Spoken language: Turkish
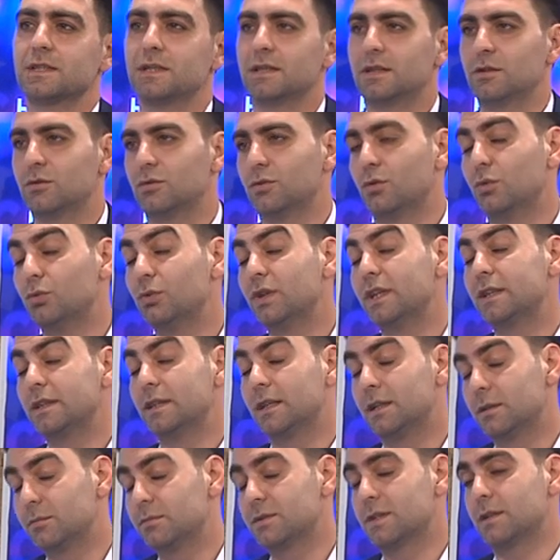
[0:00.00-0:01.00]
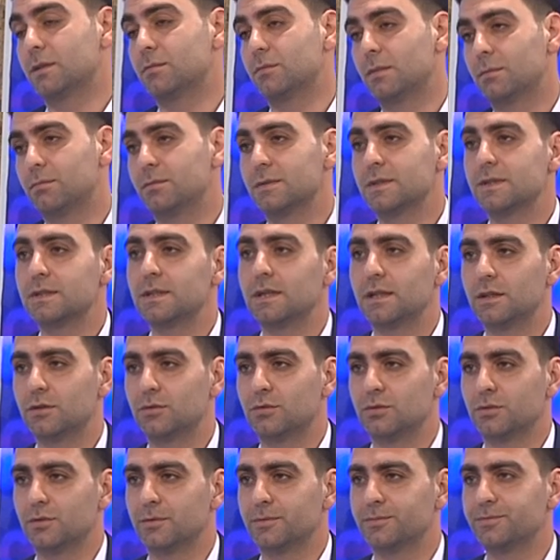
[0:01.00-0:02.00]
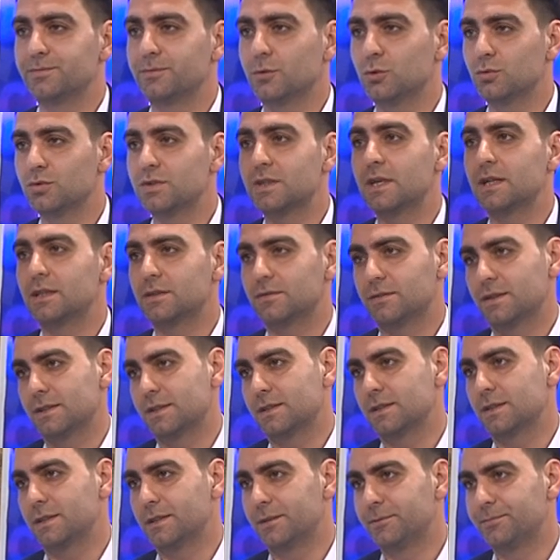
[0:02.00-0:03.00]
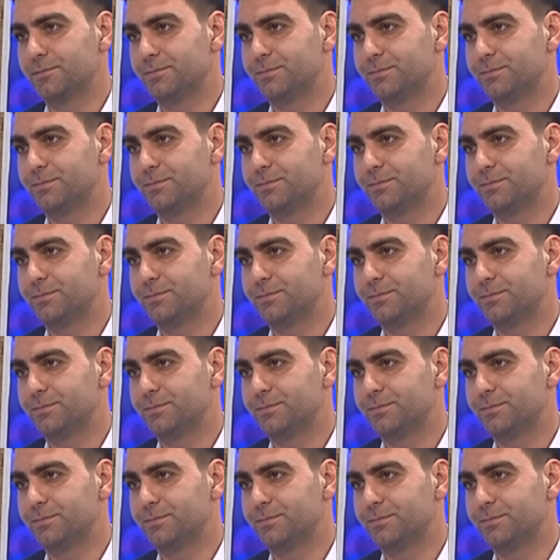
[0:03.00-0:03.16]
gerekiyor. Onun adına alım satım yapması gerekiyor. Onun sertifikasıyla.